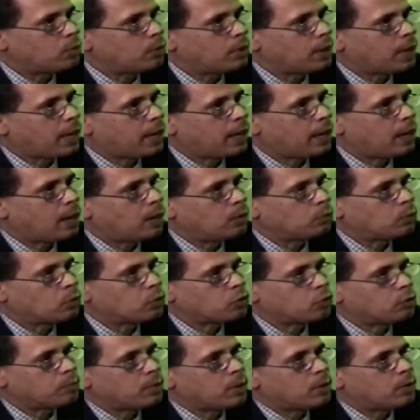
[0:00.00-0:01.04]
un gen
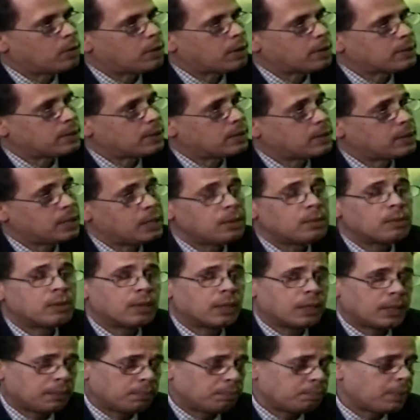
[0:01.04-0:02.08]
autosómico
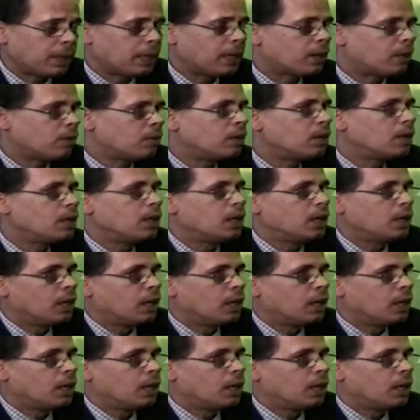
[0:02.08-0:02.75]
recesivo en perro,